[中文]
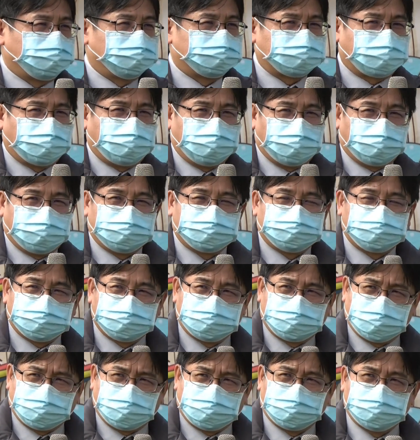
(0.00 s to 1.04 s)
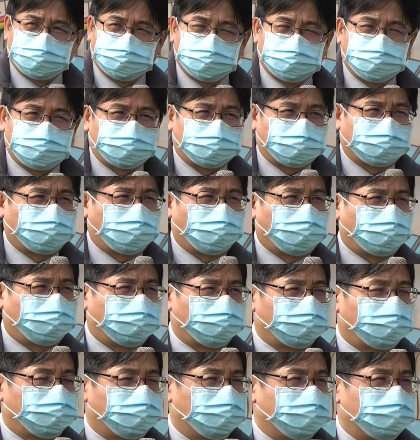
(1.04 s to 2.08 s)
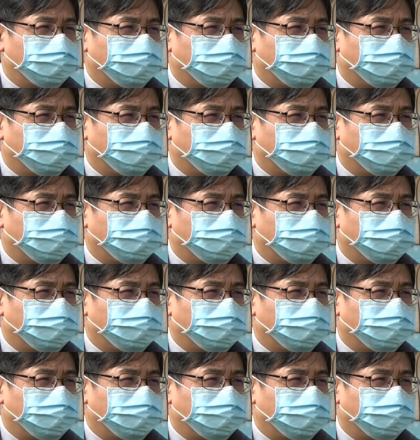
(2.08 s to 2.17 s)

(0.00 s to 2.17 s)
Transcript: 于在今天能够，